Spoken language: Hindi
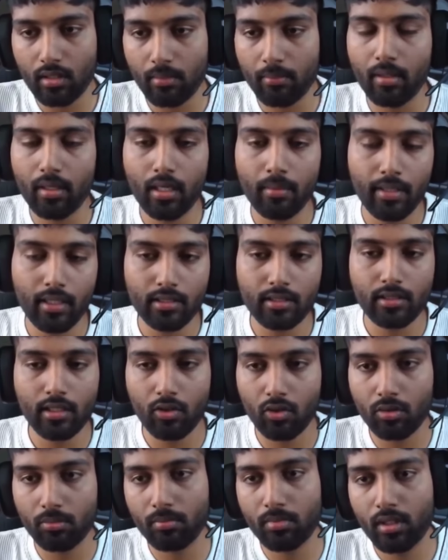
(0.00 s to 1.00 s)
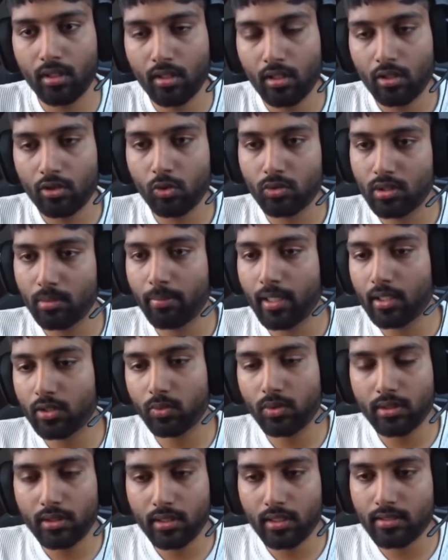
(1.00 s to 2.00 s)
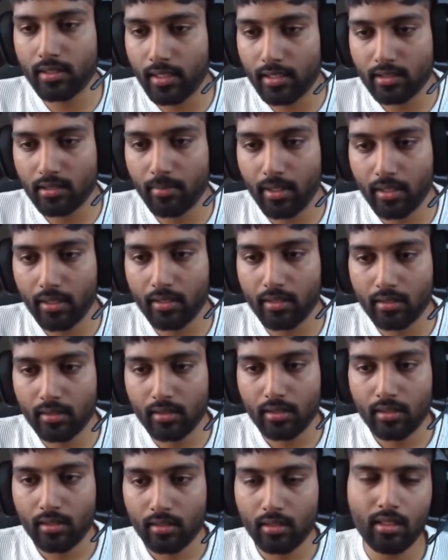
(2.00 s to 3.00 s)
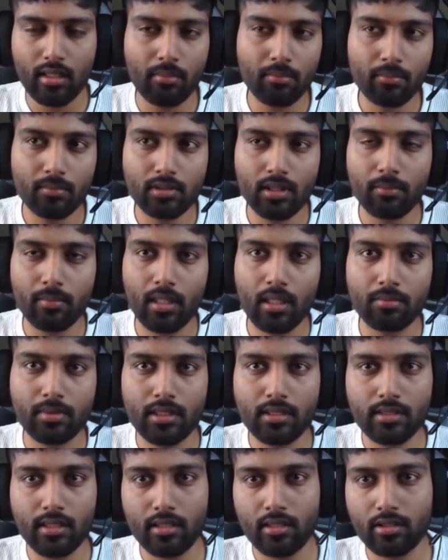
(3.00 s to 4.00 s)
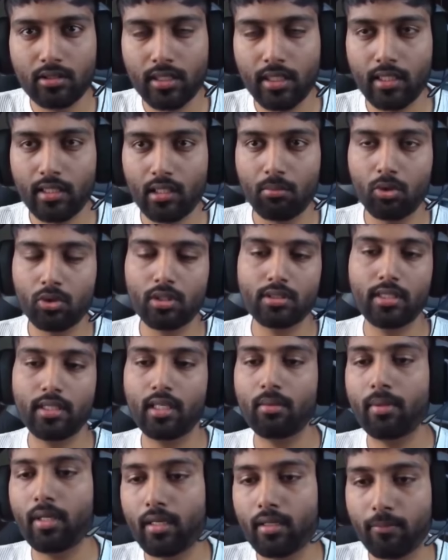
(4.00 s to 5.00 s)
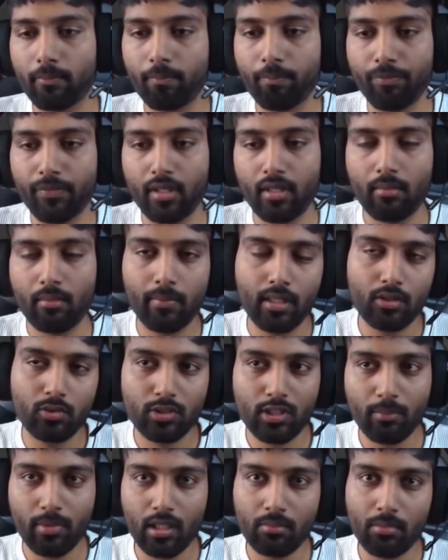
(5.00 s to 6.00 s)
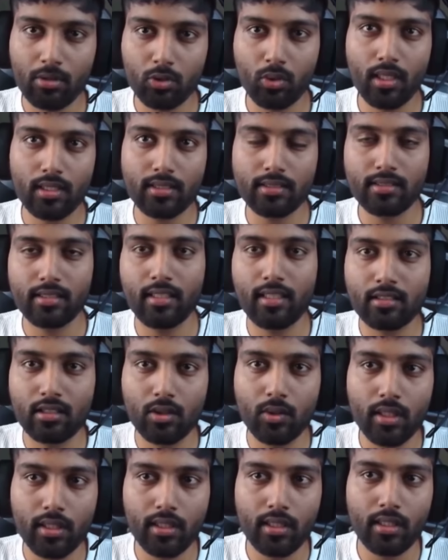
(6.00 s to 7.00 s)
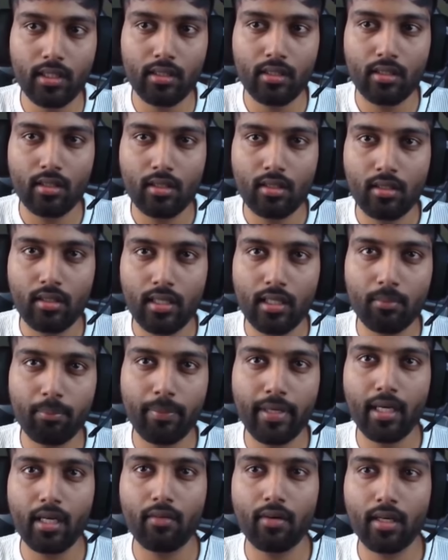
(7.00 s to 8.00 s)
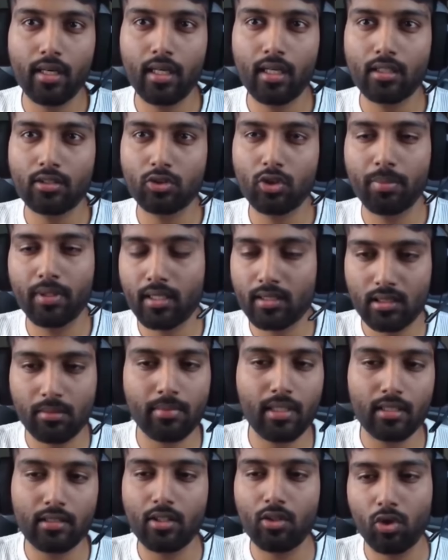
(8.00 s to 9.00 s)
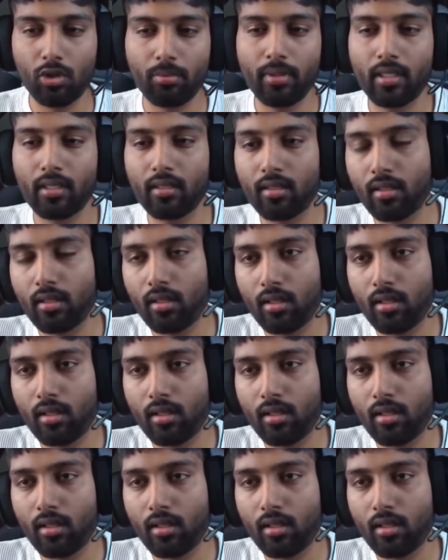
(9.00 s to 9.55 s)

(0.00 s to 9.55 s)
हमारा मैनेजर था टॉम उससे बात हुई थी अच्छी खासी मेरी कि हम सब मतलब तीन चार दिन स्टार्टिंग के बहुत अच्छे गए मेरे बट उसके बाद में थोड़ा सा सीन ऐसा हुआ कि लाइक पेड़ वगैरह जो अपन कस्टम खेलते हैं नॉर्मल